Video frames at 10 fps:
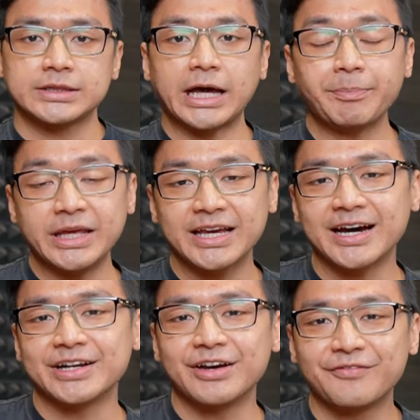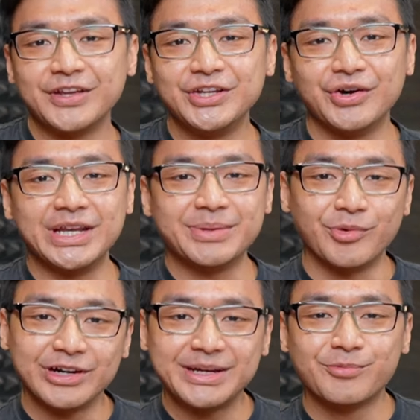Tapi karena video ini
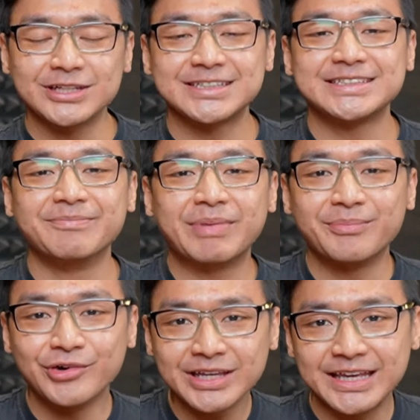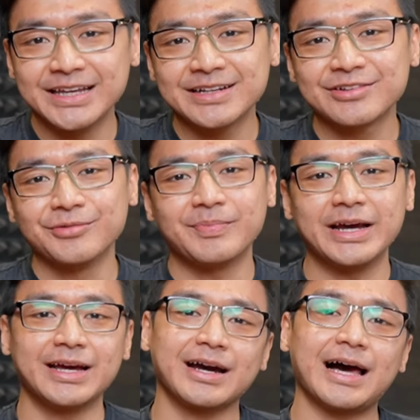mau dibuat sesimpel mungkin
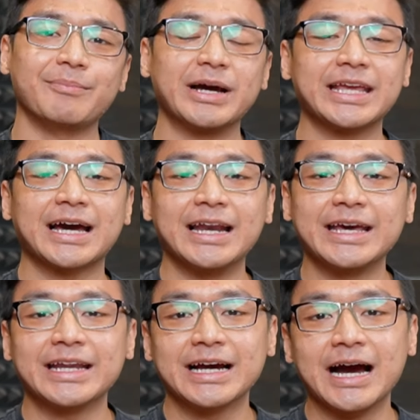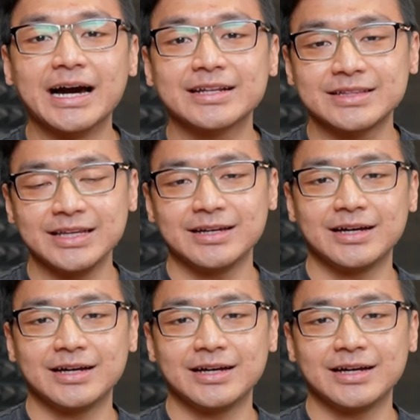supaya bagi kalian yang nggak ngerti